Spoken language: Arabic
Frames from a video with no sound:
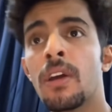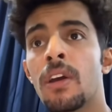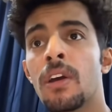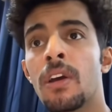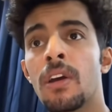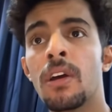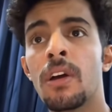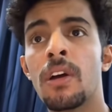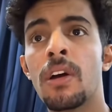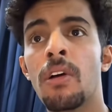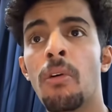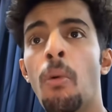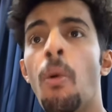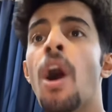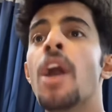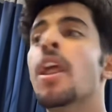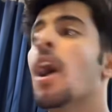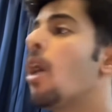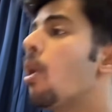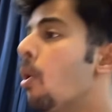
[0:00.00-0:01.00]
ابوي كان
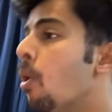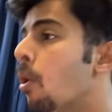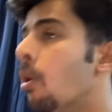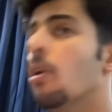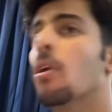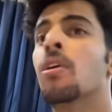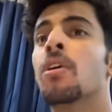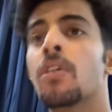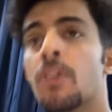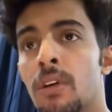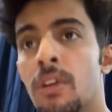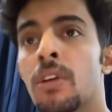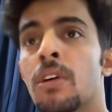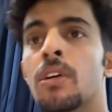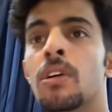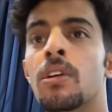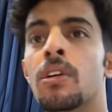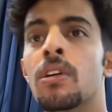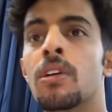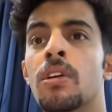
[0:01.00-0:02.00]
وانا اخوه
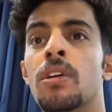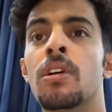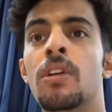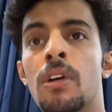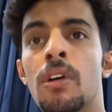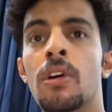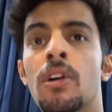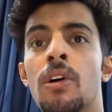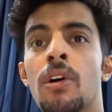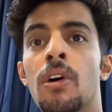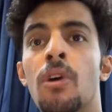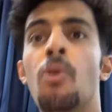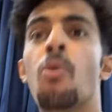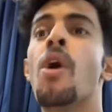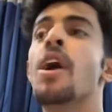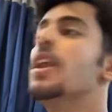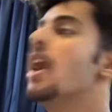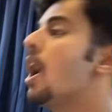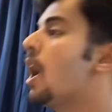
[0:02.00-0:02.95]
المشكله ما اقدر وانا